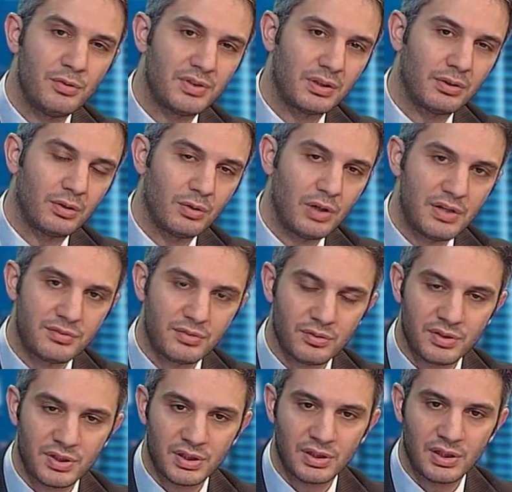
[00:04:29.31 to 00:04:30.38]
Le secteur de la
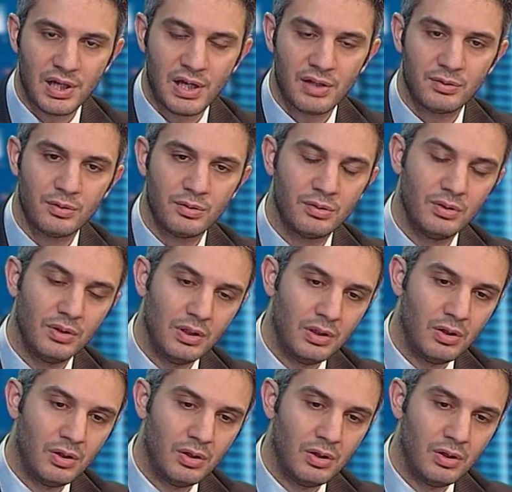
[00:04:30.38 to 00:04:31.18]
santé garde euh,